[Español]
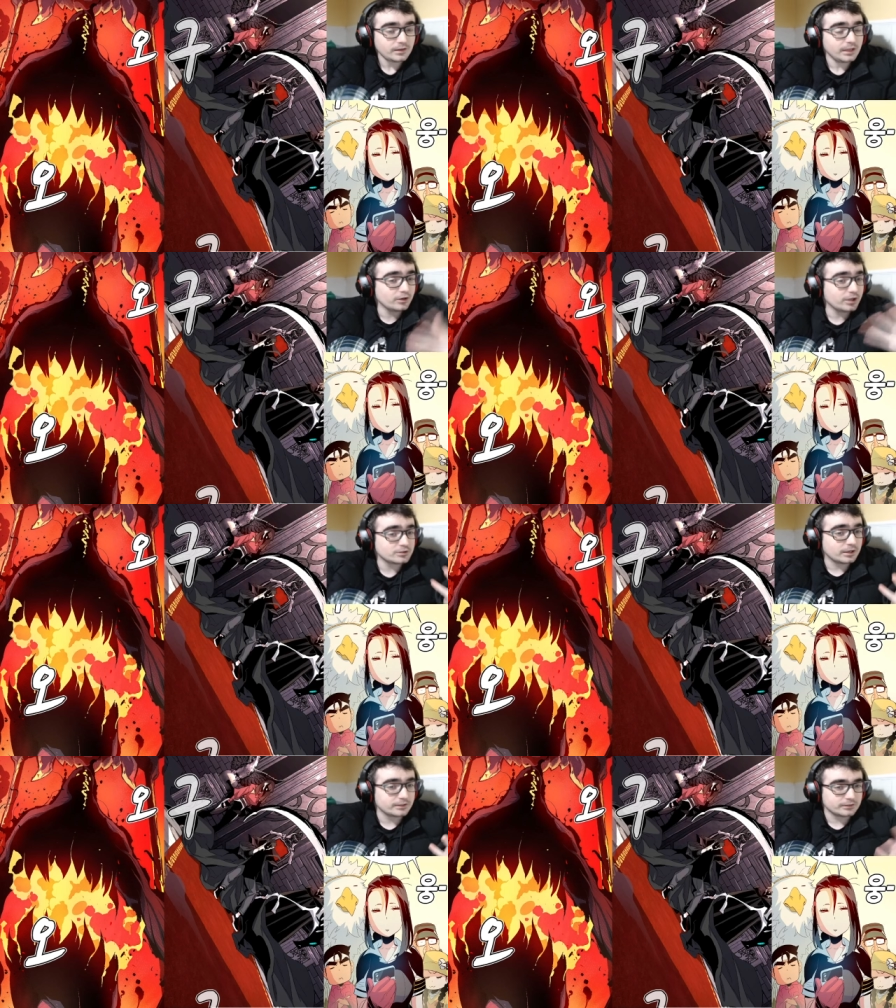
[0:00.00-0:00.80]
Es lo que he
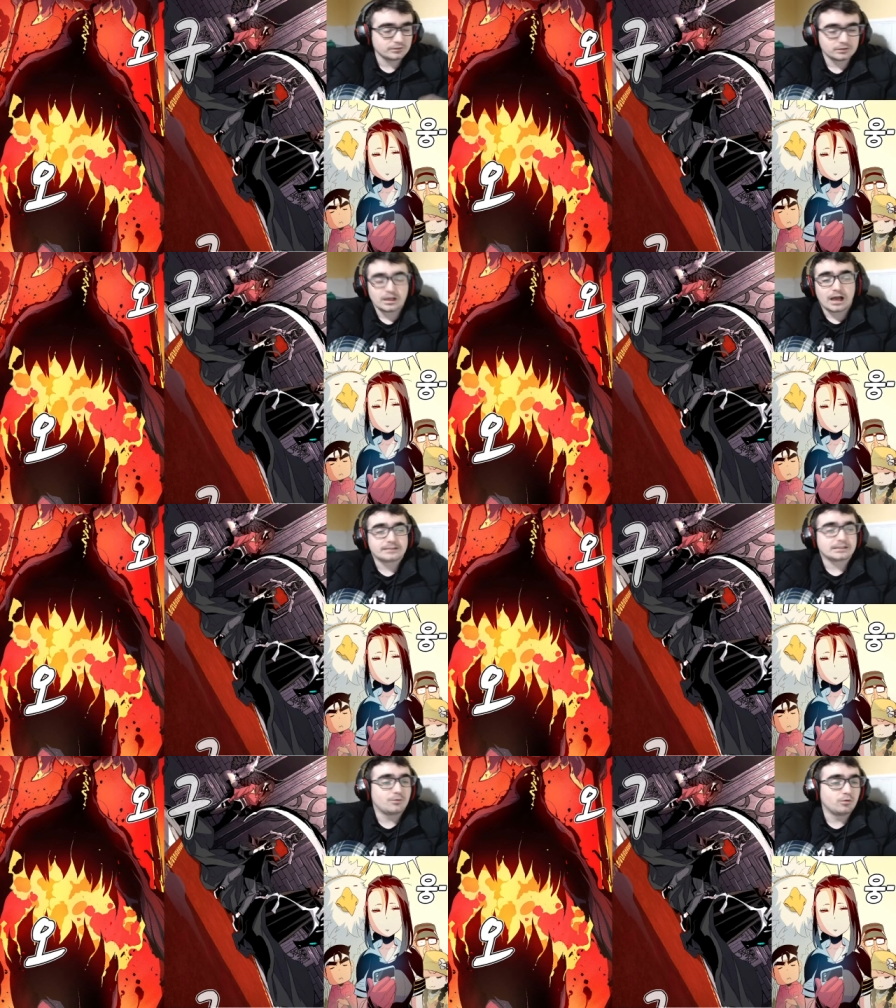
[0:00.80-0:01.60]
dicho antes, ¿no?
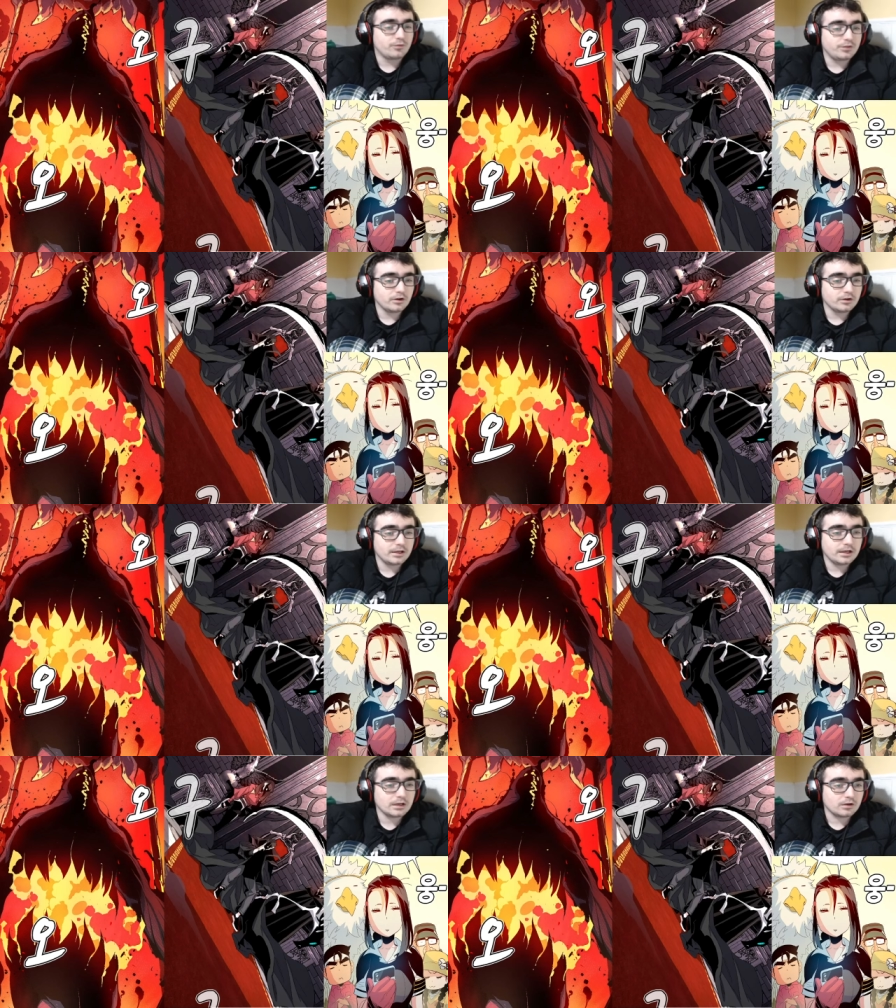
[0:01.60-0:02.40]
Así que
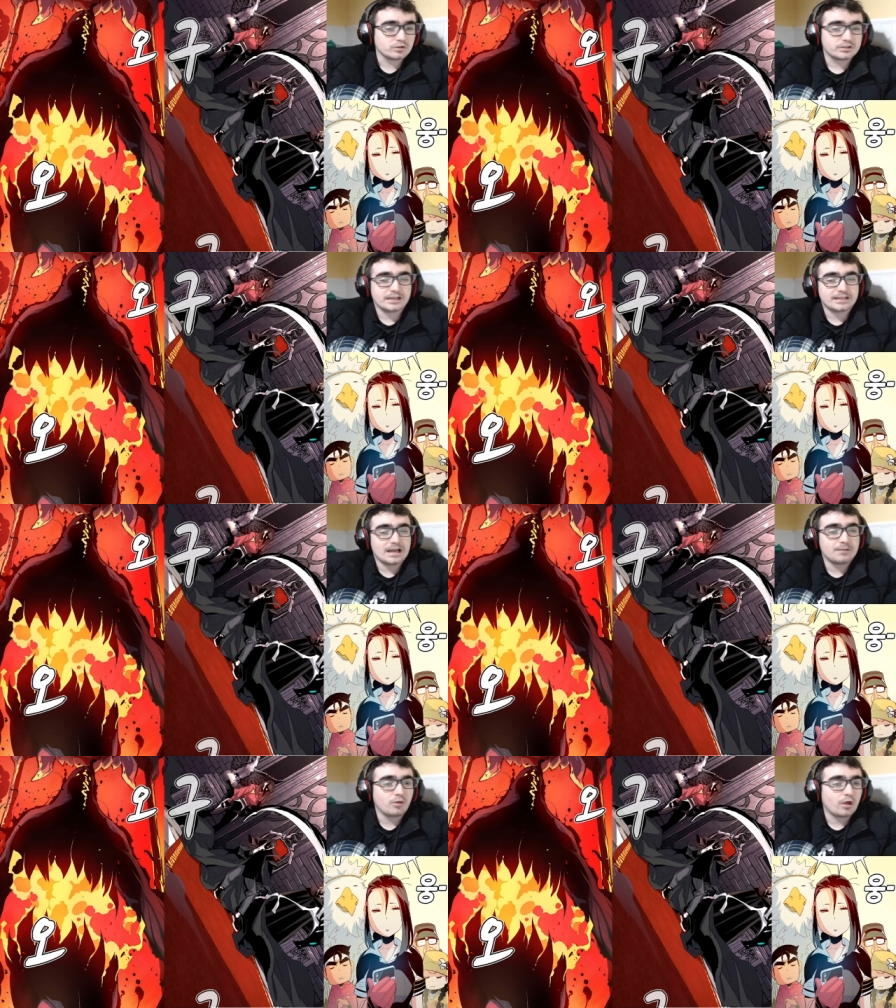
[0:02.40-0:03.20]
evoluciona, consigue ya
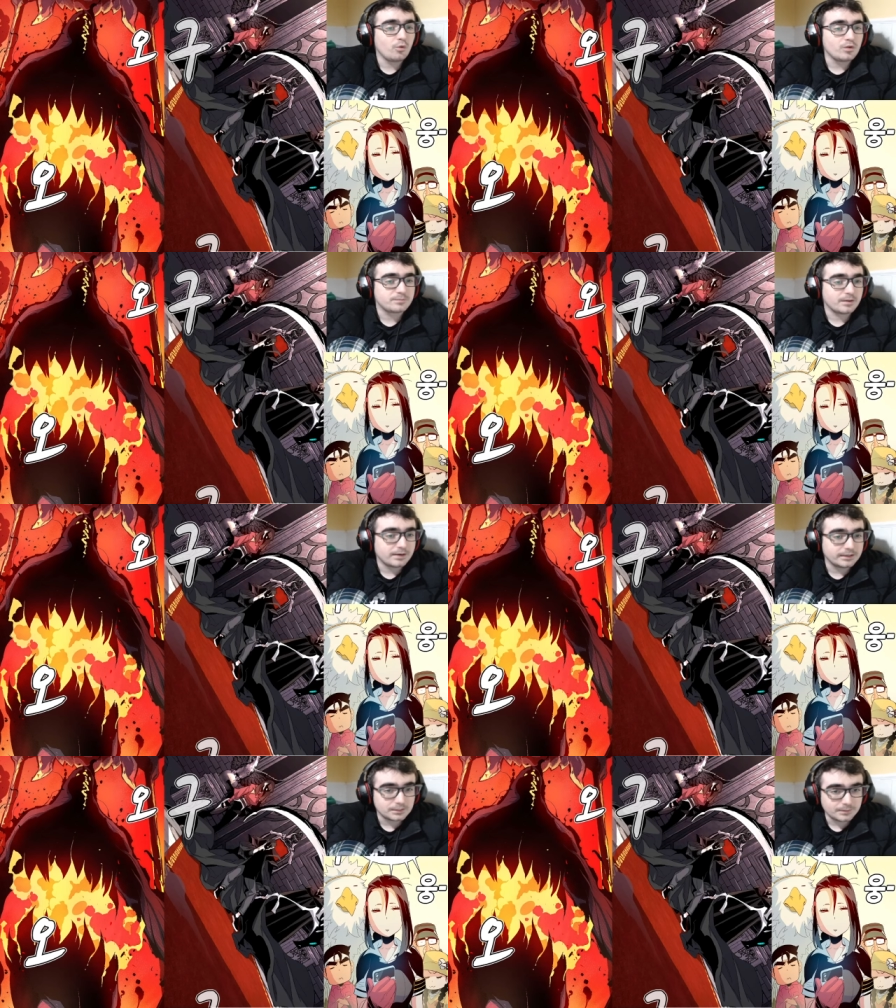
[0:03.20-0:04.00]
el modo Anubis
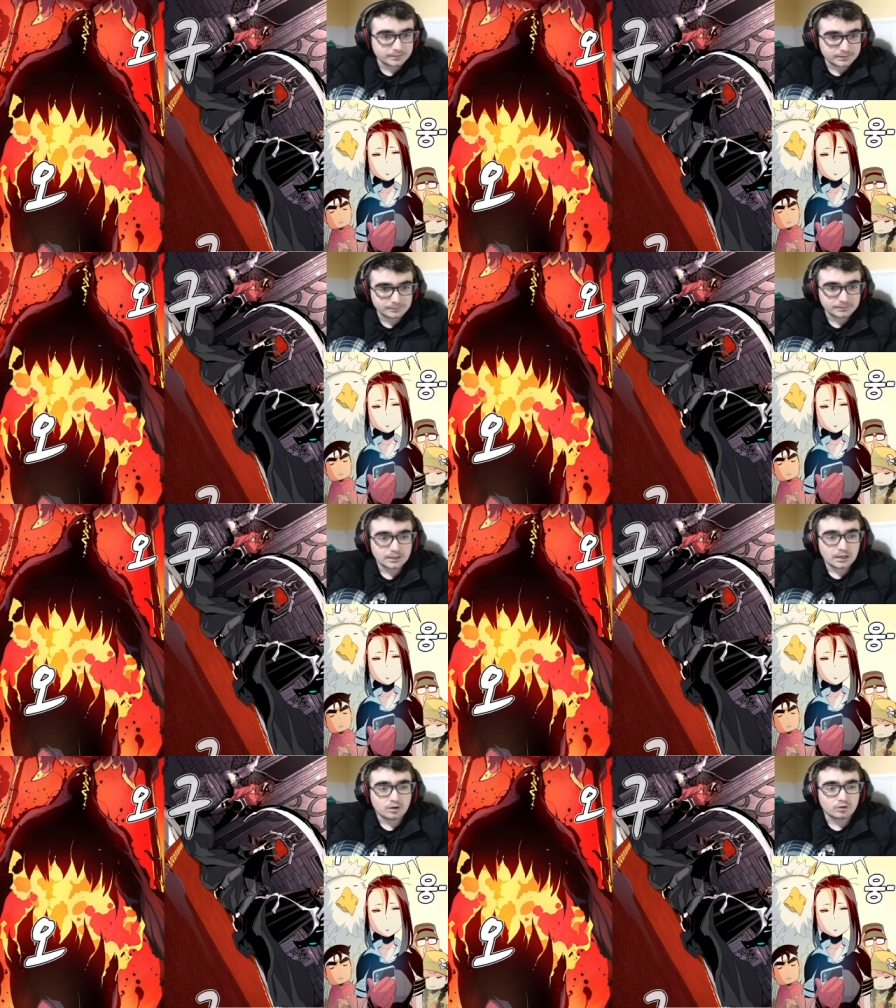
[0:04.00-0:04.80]
permanentemente,
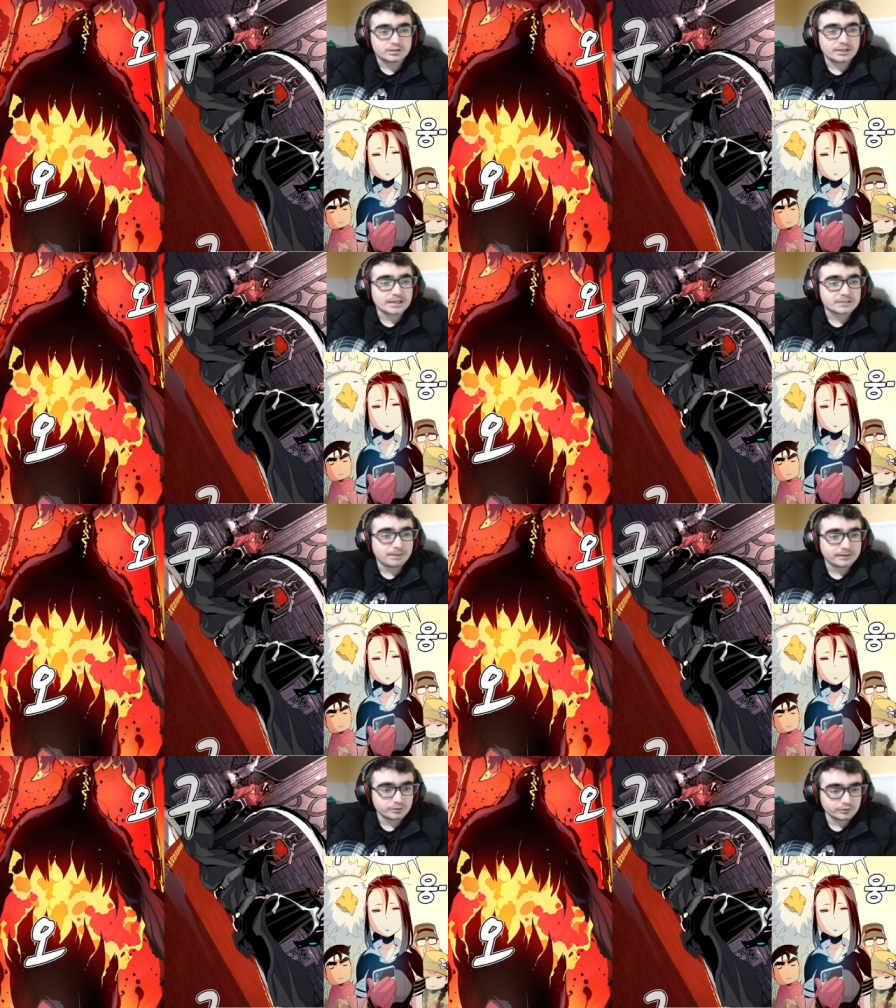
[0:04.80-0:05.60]
consigue
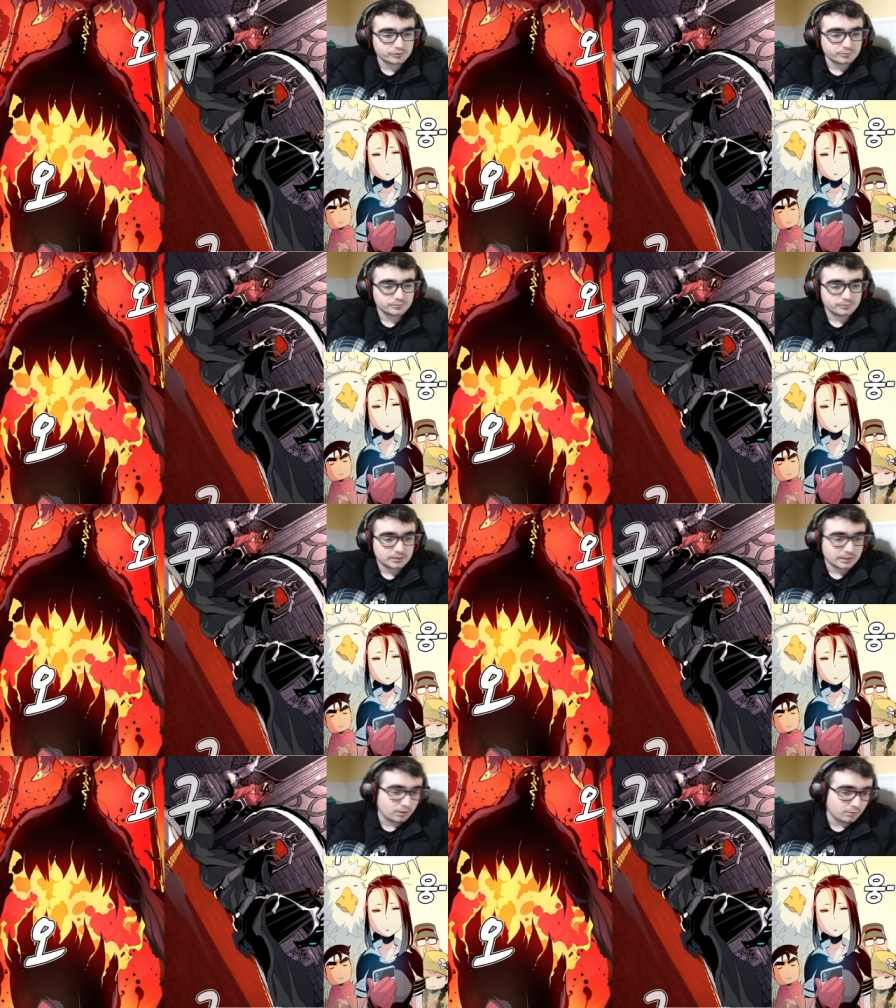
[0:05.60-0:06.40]
espectros,
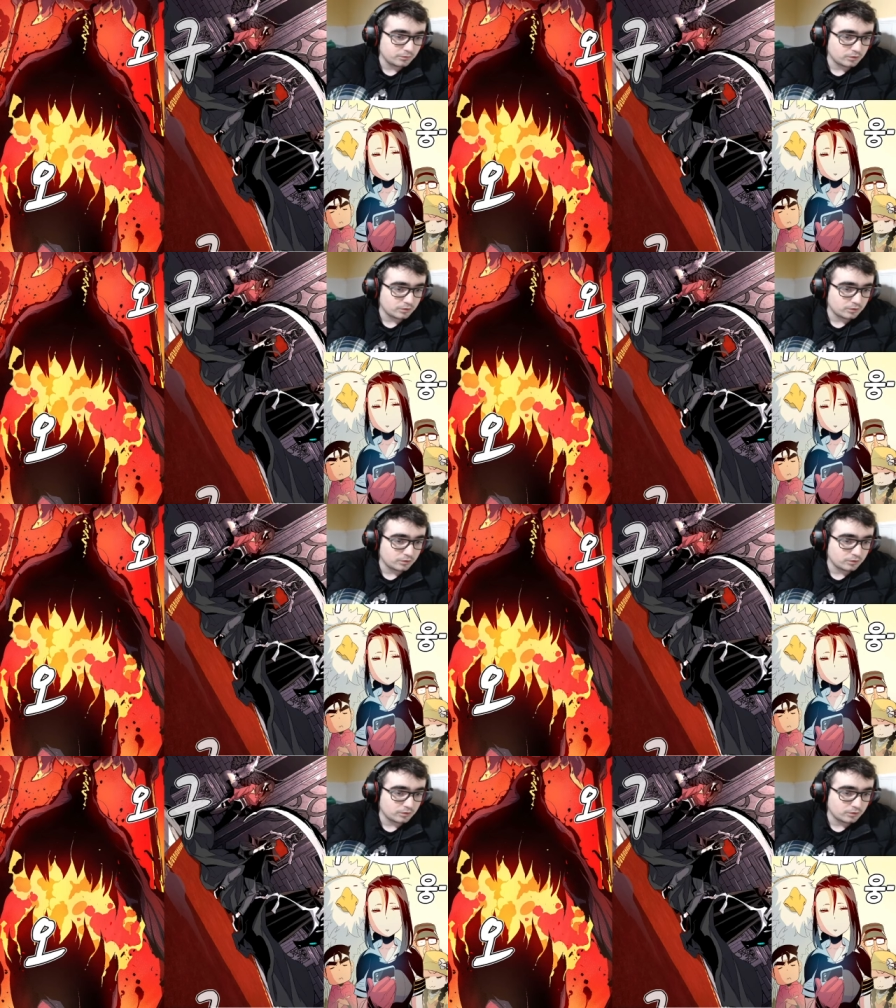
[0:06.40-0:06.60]
que no he